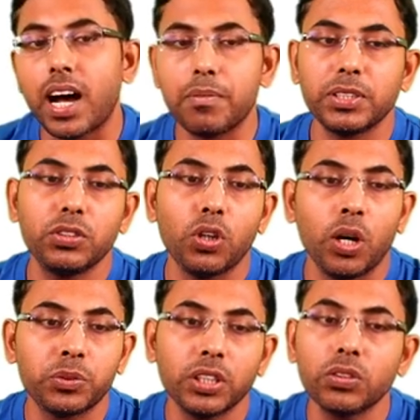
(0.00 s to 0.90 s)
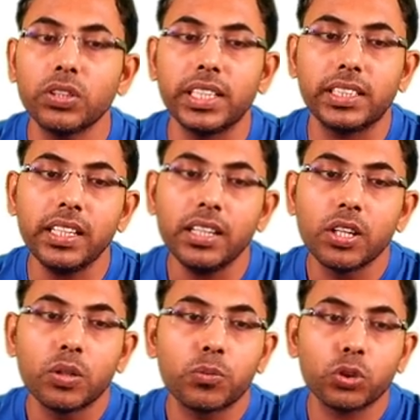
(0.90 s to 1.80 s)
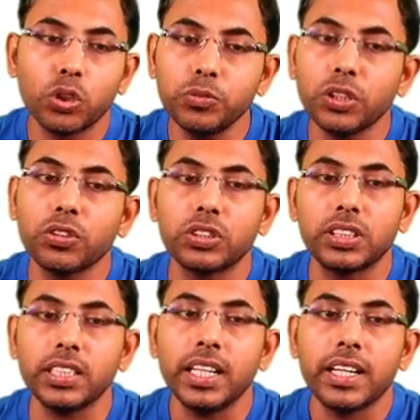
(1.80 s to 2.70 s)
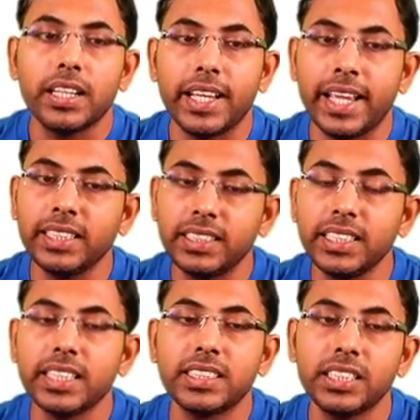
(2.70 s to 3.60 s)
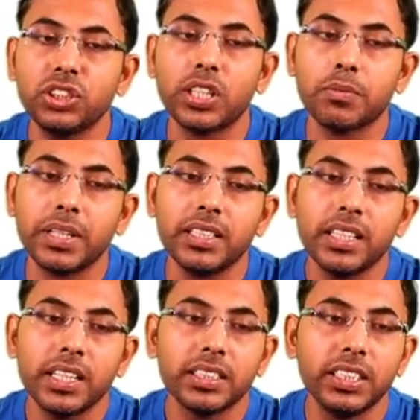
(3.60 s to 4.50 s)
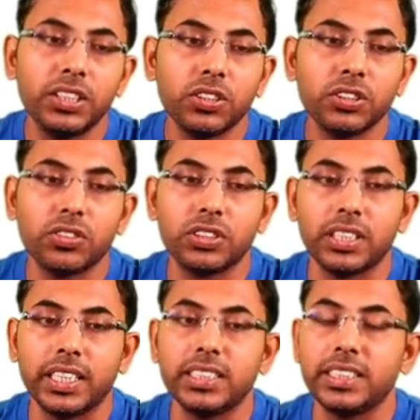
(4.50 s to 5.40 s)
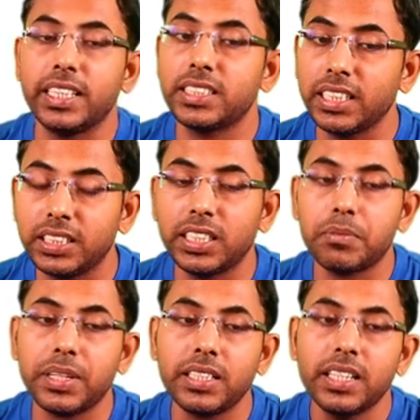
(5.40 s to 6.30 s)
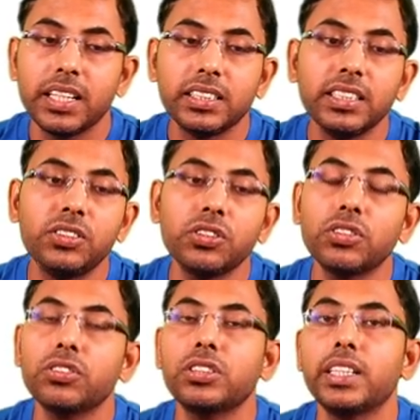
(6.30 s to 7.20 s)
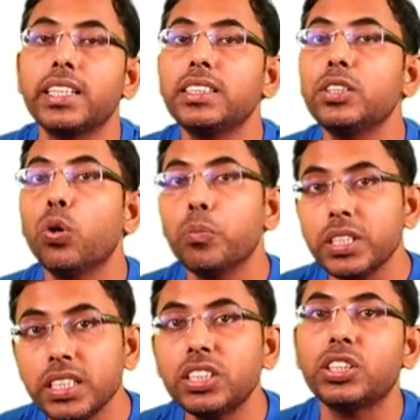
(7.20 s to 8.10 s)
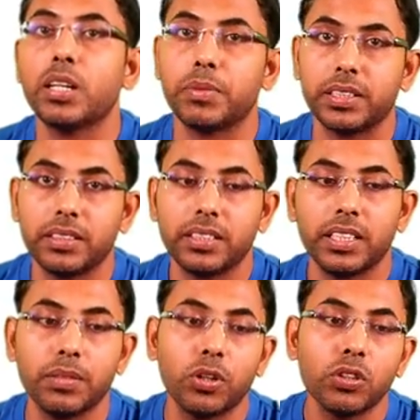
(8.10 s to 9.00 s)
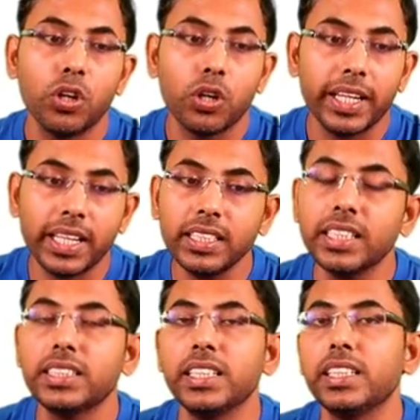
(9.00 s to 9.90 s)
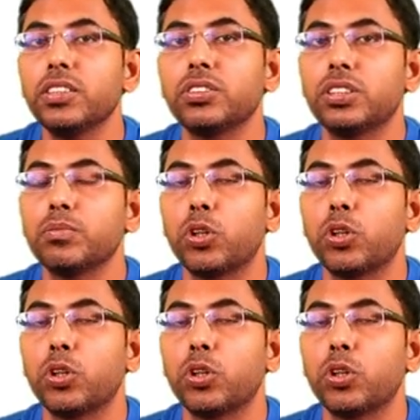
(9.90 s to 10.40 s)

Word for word: আমরা যদি অপশনগুলো দেখি প্রথমজন হচ্ছেন এনসিএসসি চেয়ারম্যান দ্বিতীয় জন হচ্ছেন এনসিএসটির চেয়ারম্যান তৃতীয় জন হচ্ছেন এনসি ওবিসির চেয়ারম্যান এবং এন কে সিং ইনি হচ্ছেন